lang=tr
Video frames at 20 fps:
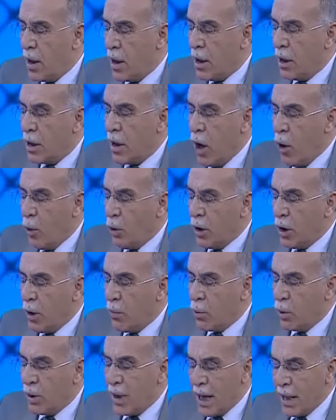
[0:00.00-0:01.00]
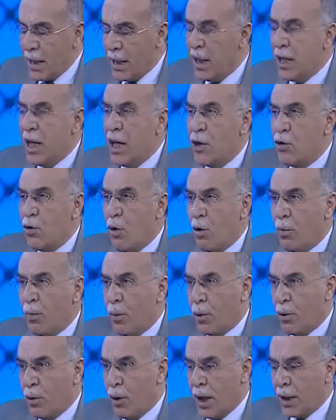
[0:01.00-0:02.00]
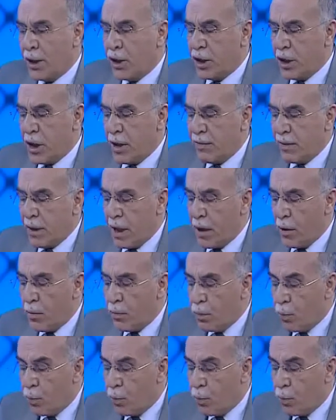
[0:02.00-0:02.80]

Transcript: Yahut da bunları dinleyici ol buyuruyor hadis-i şerifte.